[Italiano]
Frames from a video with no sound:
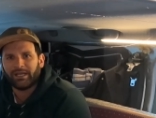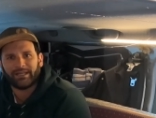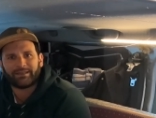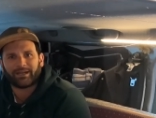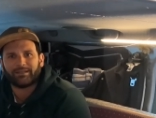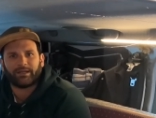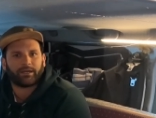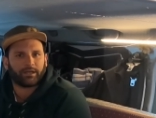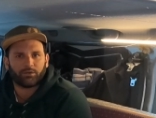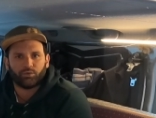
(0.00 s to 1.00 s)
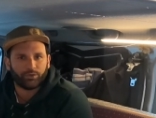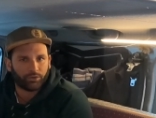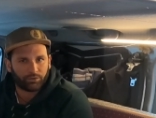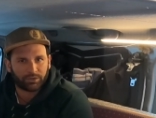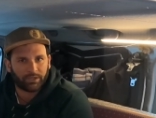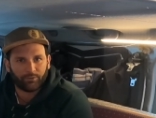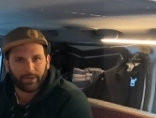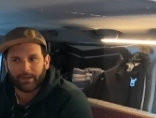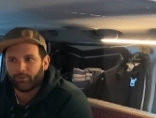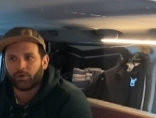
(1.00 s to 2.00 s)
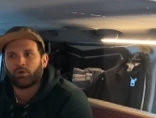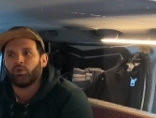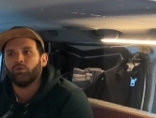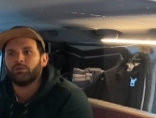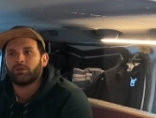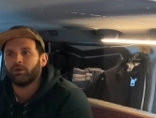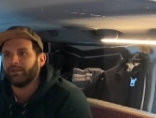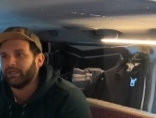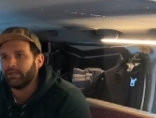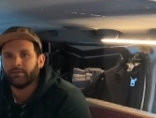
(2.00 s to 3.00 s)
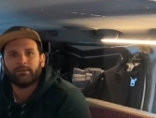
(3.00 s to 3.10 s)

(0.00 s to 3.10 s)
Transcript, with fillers: l'entrata era gratuita, costava un euro contro i